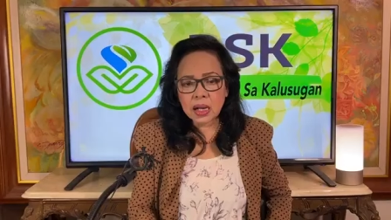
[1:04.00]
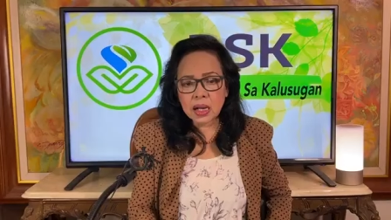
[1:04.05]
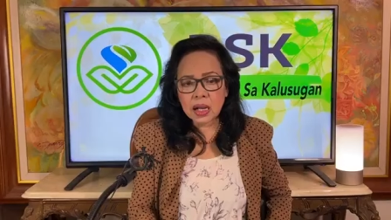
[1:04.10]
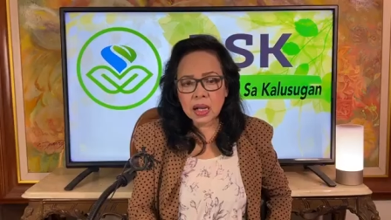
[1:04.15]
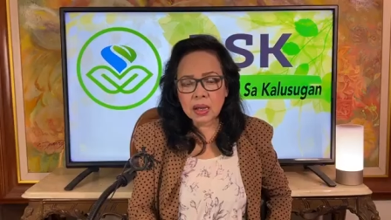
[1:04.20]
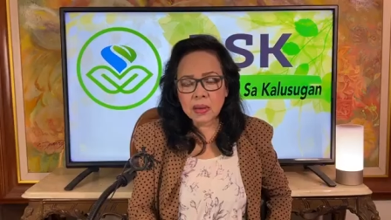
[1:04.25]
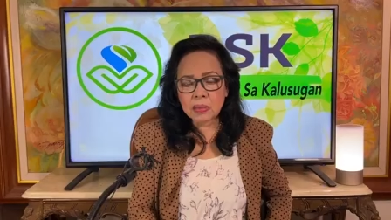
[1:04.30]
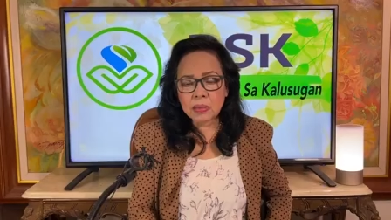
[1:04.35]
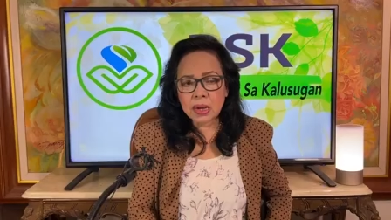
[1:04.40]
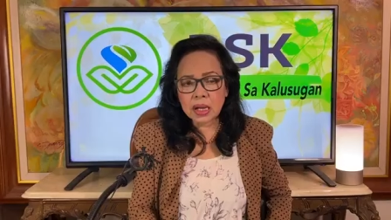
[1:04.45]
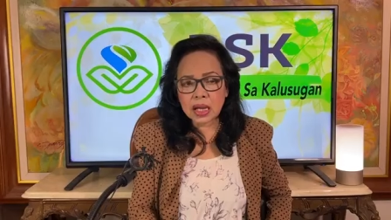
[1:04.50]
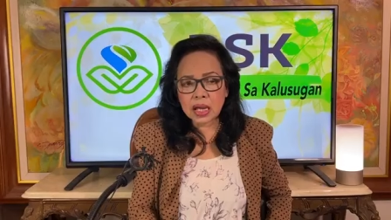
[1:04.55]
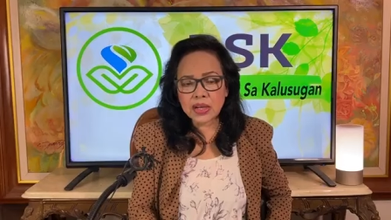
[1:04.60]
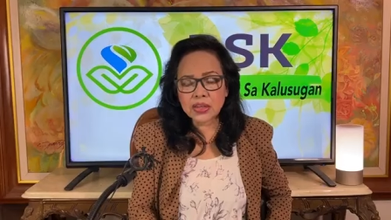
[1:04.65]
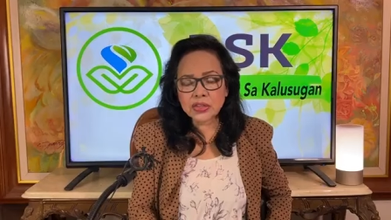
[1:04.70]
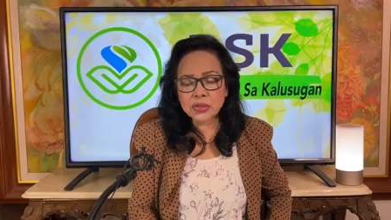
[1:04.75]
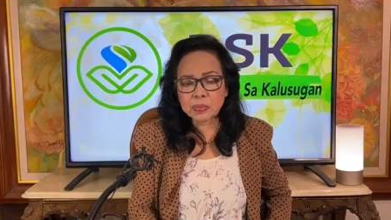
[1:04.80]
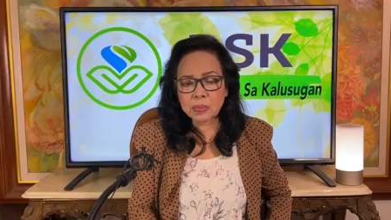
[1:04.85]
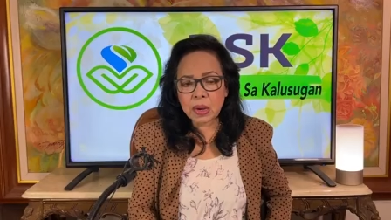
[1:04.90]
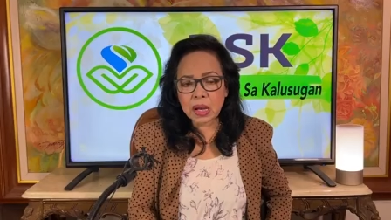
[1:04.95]
para
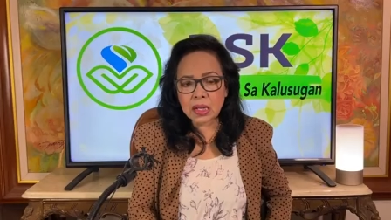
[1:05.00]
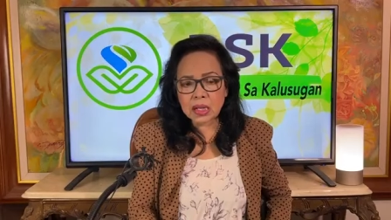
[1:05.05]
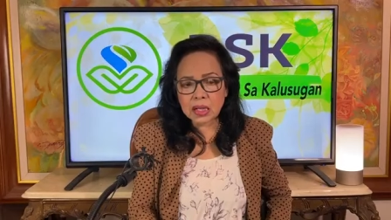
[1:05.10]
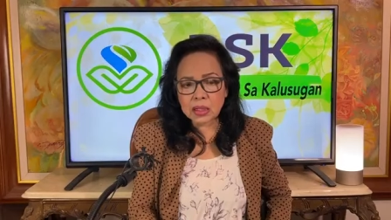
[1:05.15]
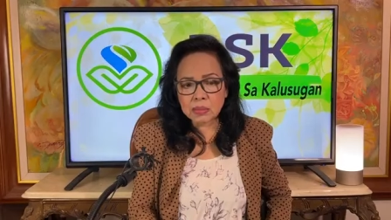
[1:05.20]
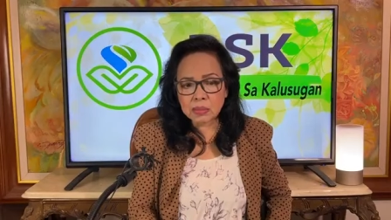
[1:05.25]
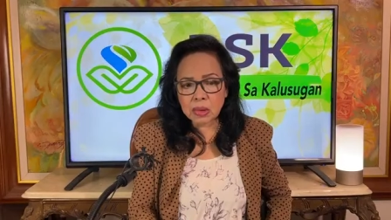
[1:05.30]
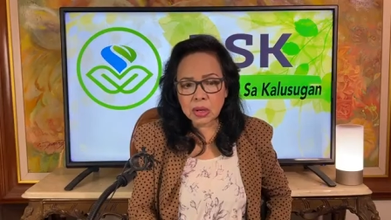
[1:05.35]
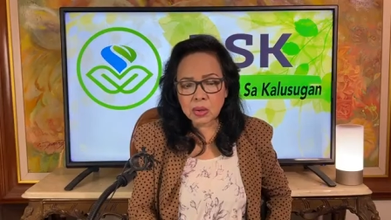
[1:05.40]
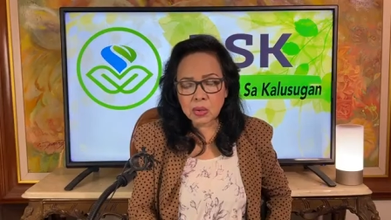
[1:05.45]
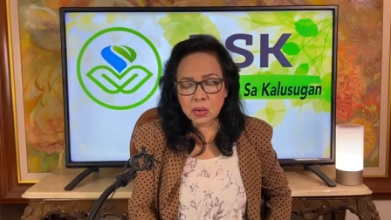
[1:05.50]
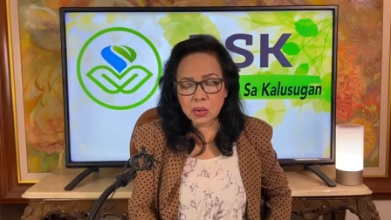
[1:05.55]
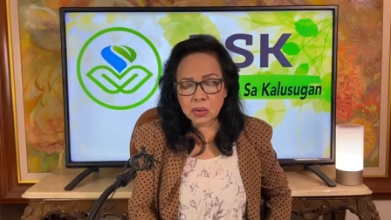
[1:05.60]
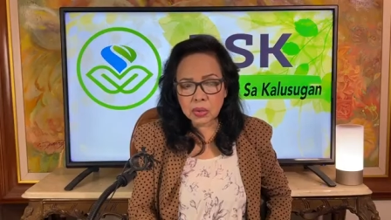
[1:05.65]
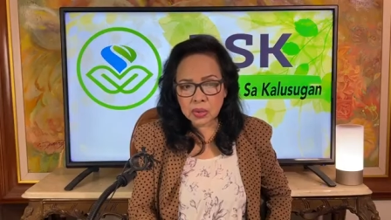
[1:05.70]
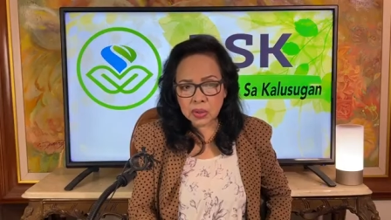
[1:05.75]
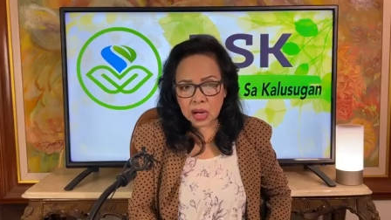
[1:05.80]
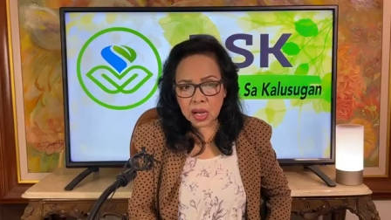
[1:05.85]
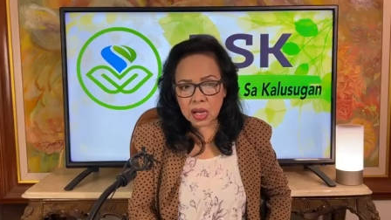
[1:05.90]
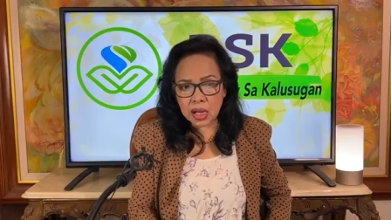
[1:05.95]
mag-expand at
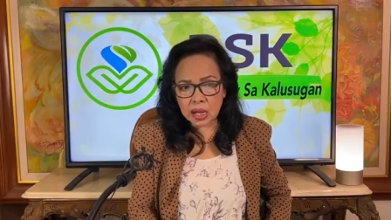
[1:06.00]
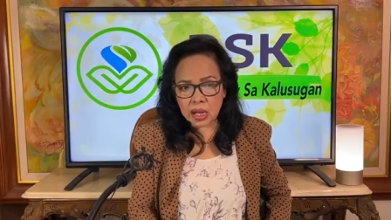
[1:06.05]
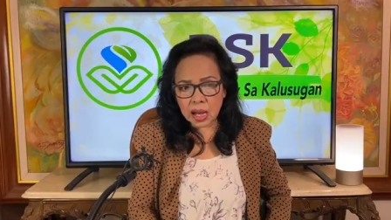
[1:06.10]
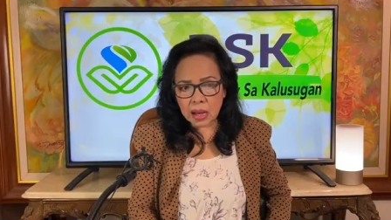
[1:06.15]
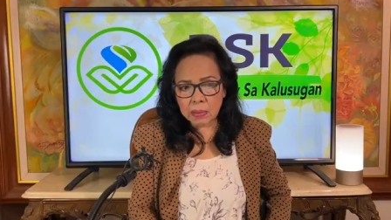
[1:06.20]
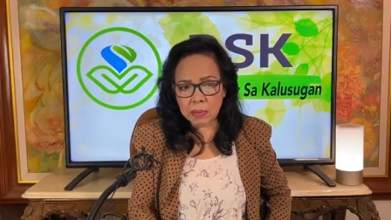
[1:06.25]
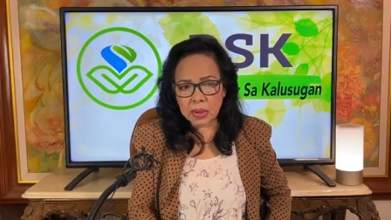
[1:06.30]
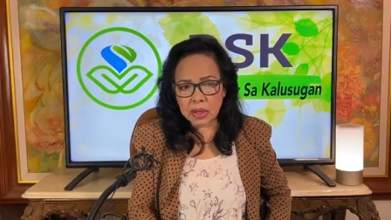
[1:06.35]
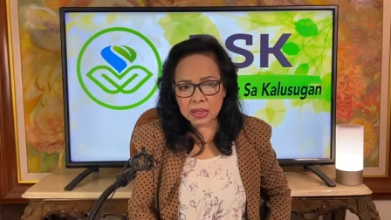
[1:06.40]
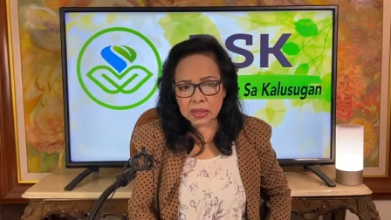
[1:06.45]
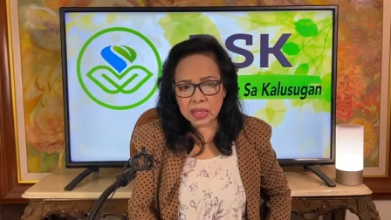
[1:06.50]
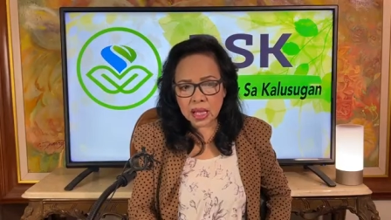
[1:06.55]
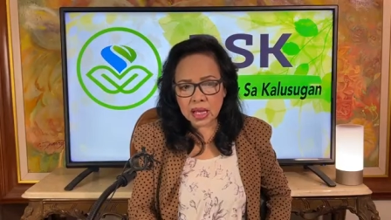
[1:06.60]
mag-contract habang